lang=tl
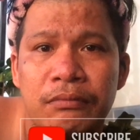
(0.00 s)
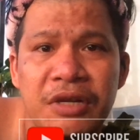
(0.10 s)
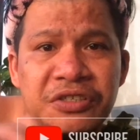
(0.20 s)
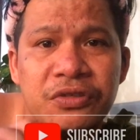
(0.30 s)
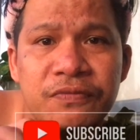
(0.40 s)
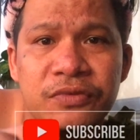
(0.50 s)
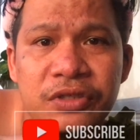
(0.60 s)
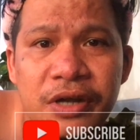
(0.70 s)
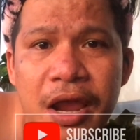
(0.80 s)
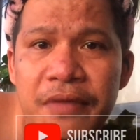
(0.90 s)

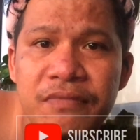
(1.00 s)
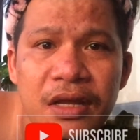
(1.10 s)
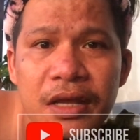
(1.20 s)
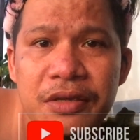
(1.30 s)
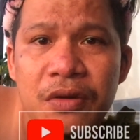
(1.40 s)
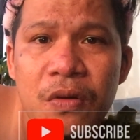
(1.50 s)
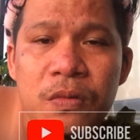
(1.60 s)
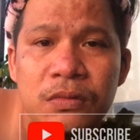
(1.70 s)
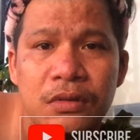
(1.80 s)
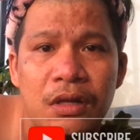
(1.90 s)
mag-subscribe na kayo
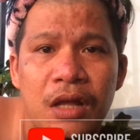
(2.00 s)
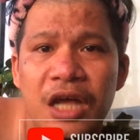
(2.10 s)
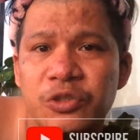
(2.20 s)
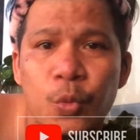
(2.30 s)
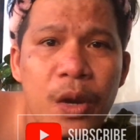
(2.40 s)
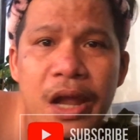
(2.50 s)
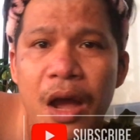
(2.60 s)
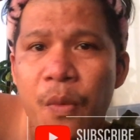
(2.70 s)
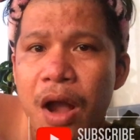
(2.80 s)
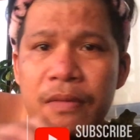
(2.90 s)
at
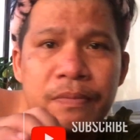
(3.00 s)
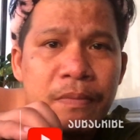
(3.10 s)
wala wag